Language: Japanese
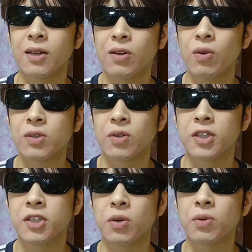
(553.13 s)
のその
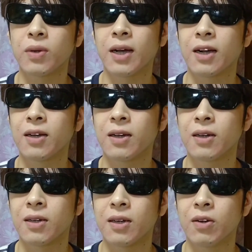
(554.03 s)
市長とか、
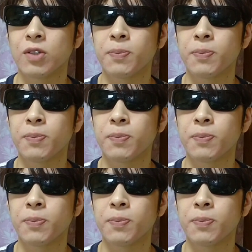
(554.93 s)
あの、